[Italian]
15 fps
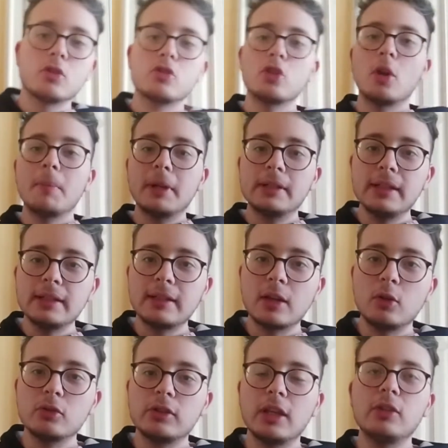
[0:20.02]
Non sono per
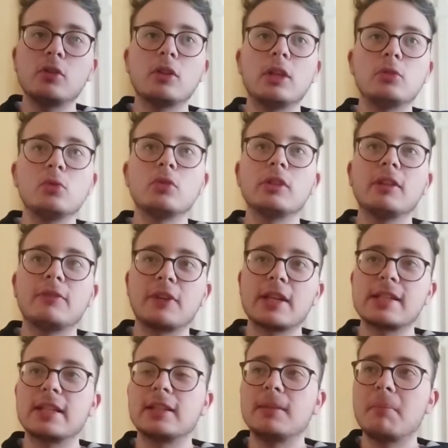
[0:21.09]
niente contento dei turni
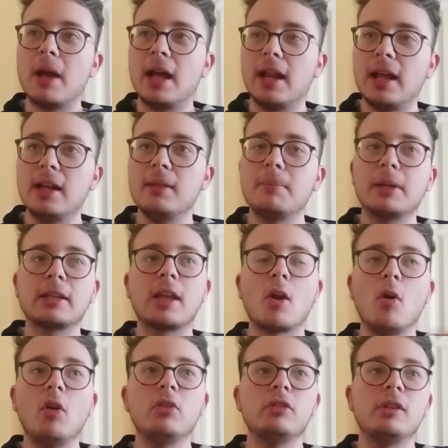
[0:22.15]
infrasettimanali
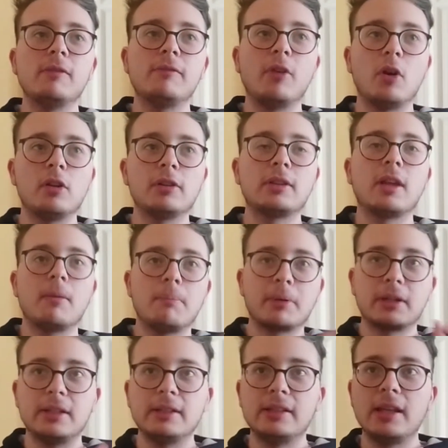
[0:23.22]
perché ogni volta
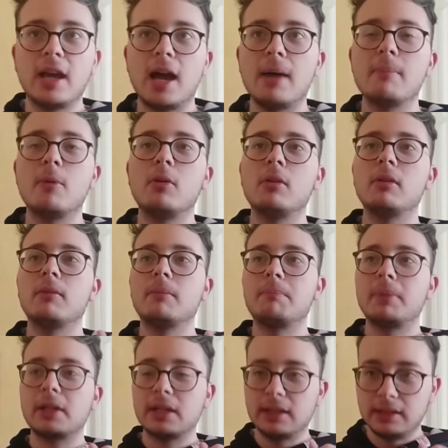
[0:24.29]

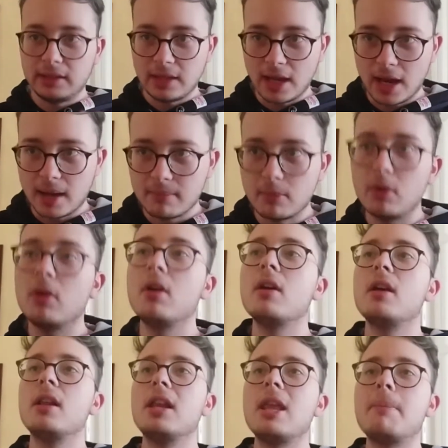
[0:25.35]
prendiamo,
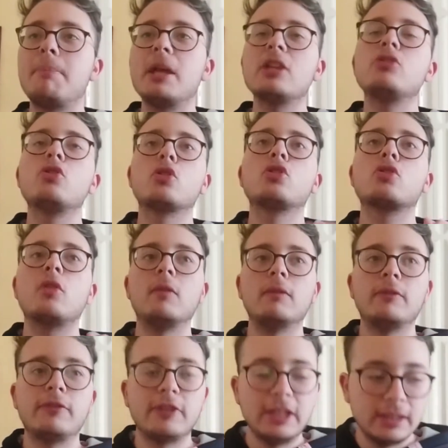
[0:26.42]
prendiamo le peggio
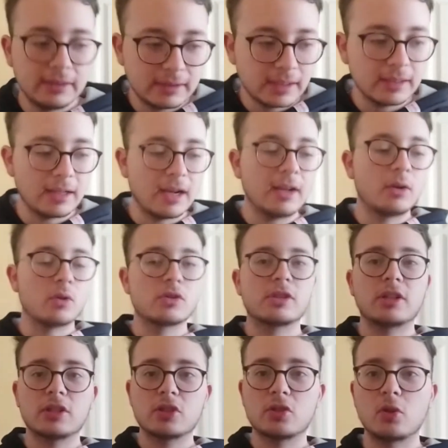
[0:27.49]
sconfitte della
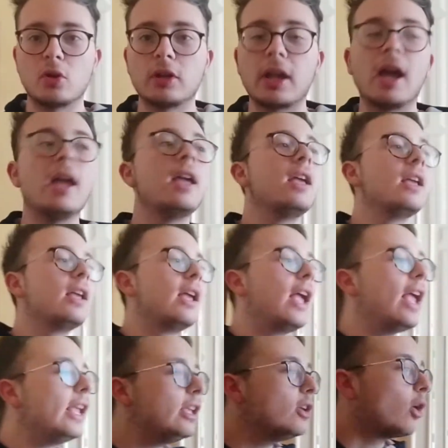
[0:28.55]
nostra storia.
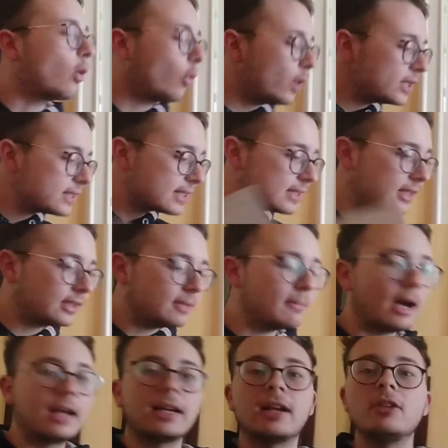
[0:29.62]
E io questa
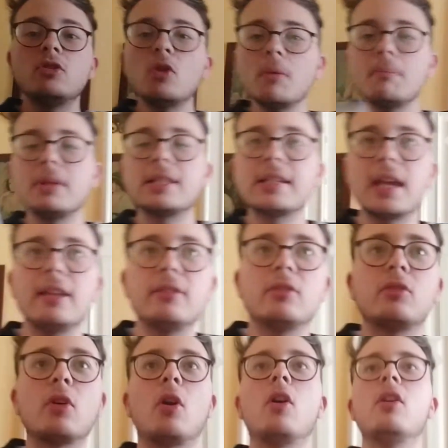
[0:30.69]
settimana non mi
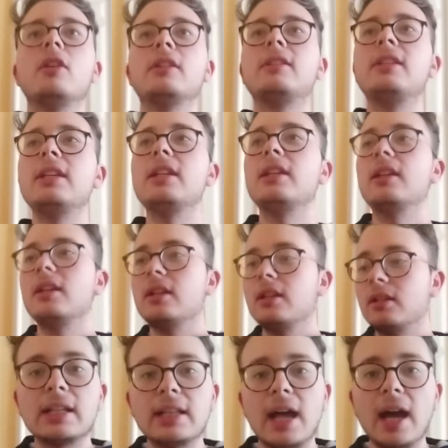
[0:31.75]
sento di
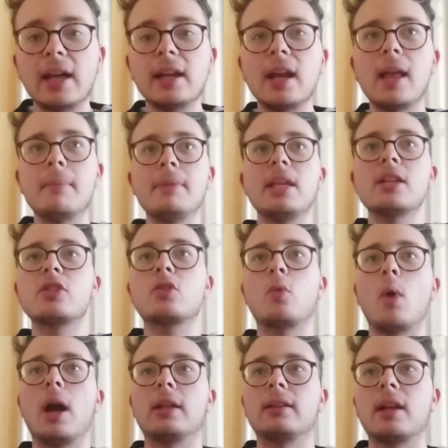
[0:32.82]
sgridare la mia
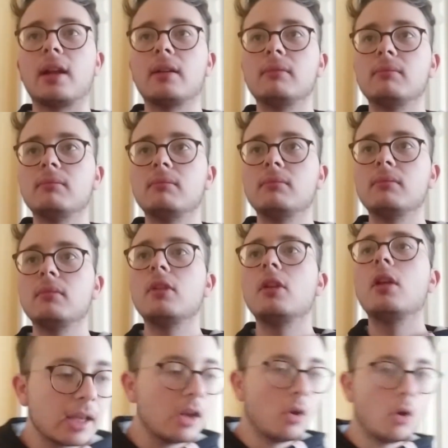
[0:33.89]
squadra.
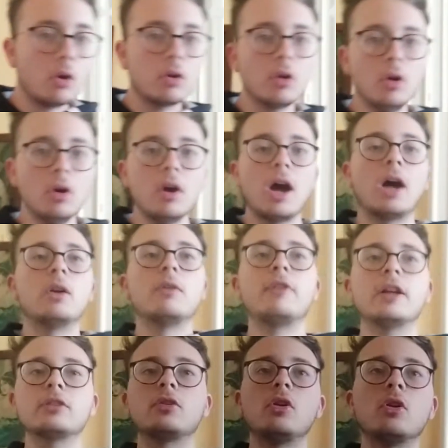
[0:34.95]
Perché loro hanno
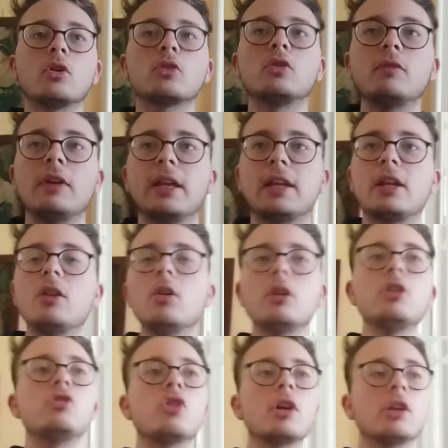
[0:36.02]
fatto il loro dovere.
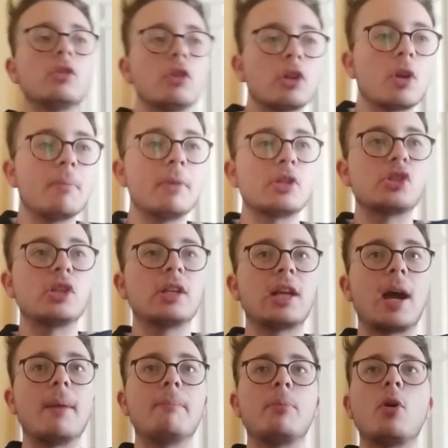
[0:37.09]
I giocatori che ho messo in
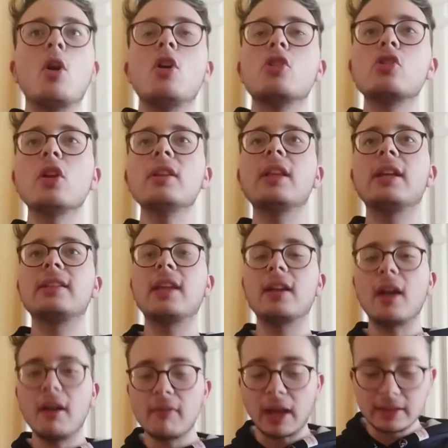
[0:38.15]
campo sono
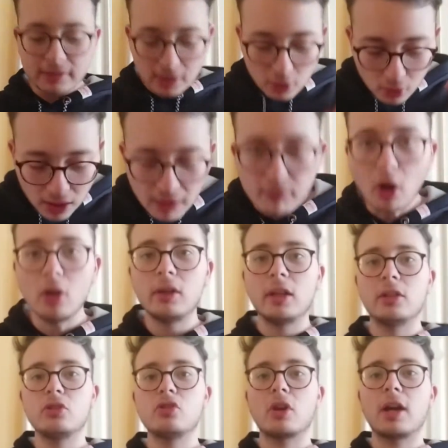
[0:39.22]
andati avanti con la
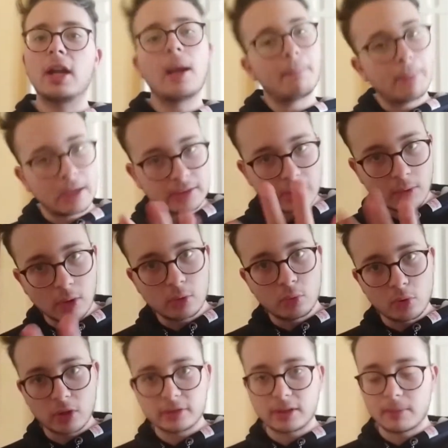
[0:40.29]
voglia di giocare, a parte
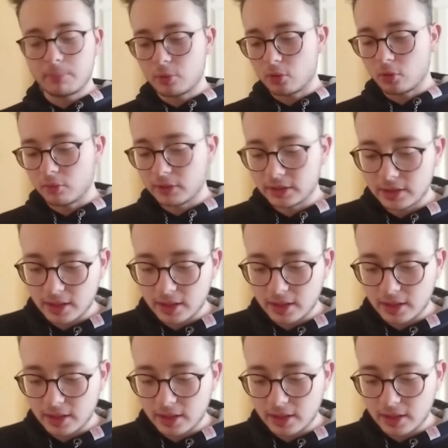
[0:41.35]
qualcuno e tra poco lo